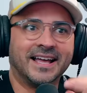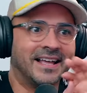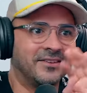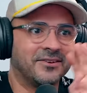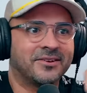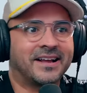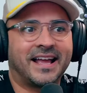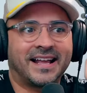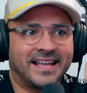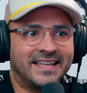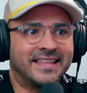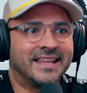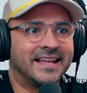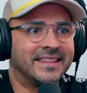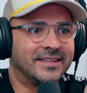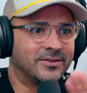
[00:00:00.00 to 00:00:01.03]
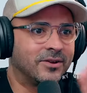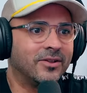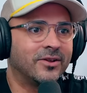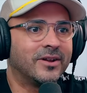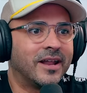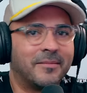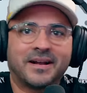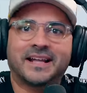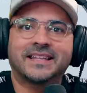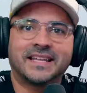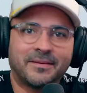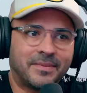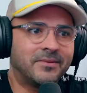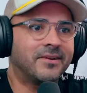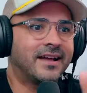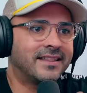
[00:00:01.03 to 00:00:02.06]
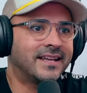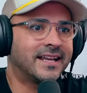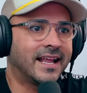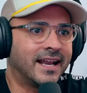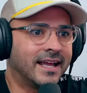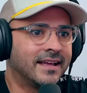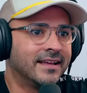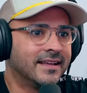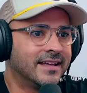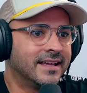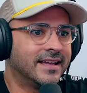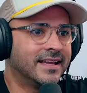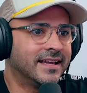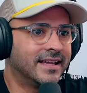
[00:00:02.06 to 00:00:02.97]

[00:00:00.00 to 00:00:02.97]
yo creo que aquí de, de todos, la más que tiene pelo es Adriana. Eh,